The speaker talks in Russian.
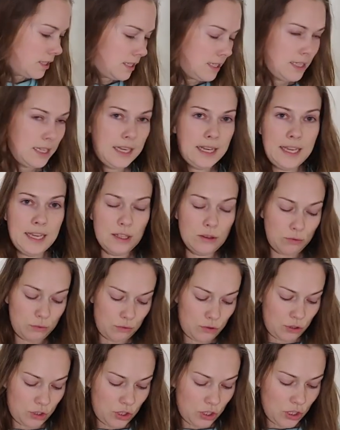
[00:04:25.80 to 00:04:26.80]

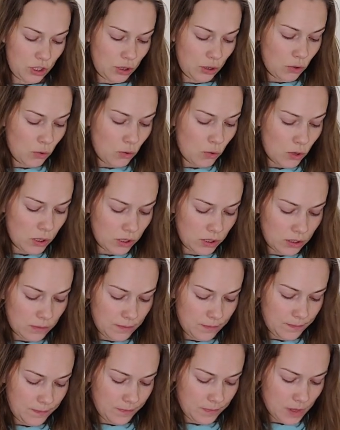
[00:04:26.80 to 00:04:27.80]
Следующий лот –
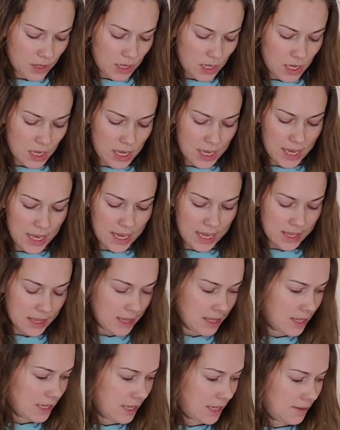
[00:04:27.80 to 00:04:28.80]

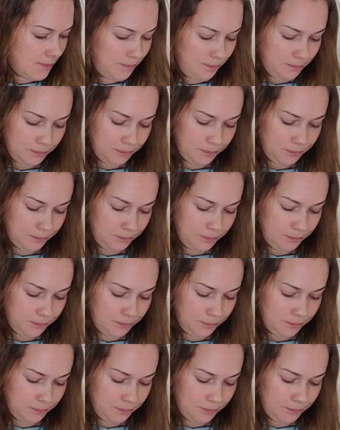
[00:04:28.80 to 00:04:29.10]
это